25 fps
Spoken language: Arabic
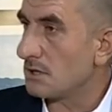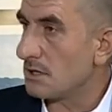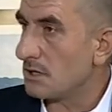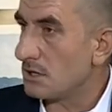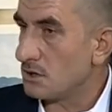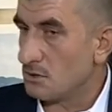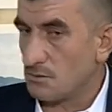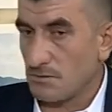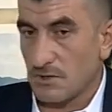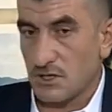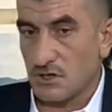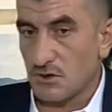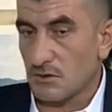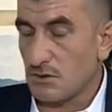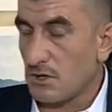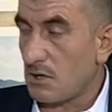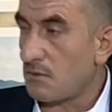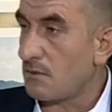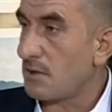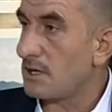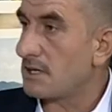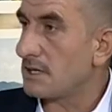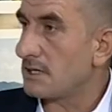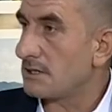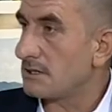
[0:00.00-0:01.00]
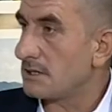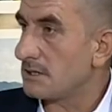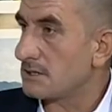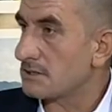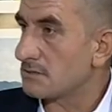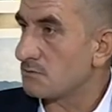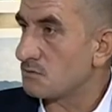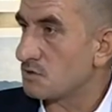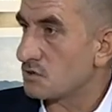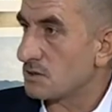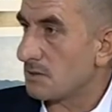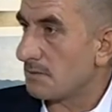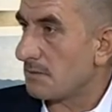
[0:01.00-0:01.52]
انه ما يكونوا حوالي ناس
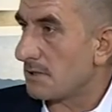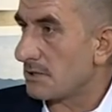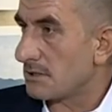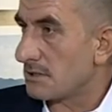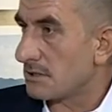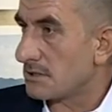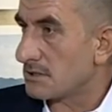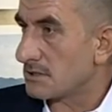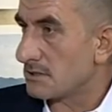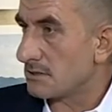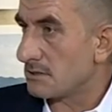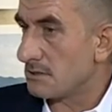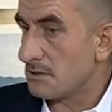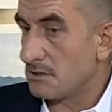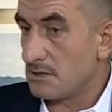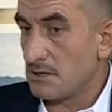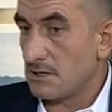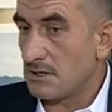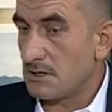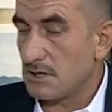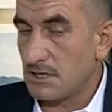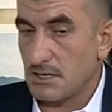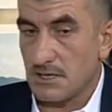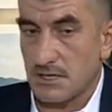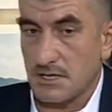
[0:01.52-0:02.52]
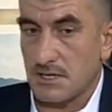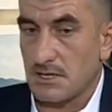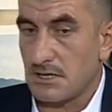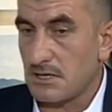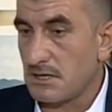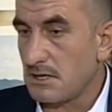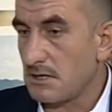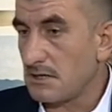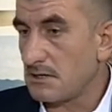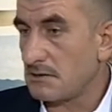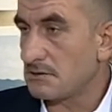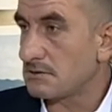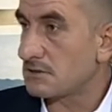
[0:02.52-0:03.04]
مجتمع ناس
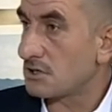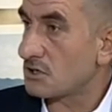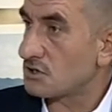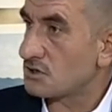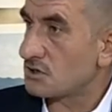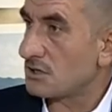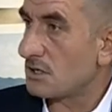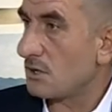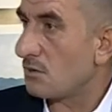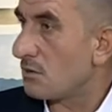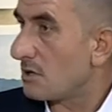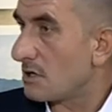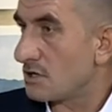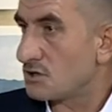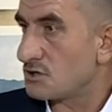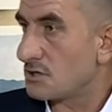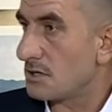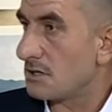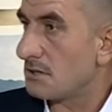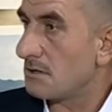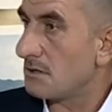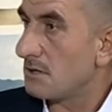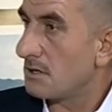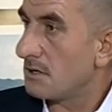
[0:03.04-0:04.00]
آه، ضجه او هيك شيء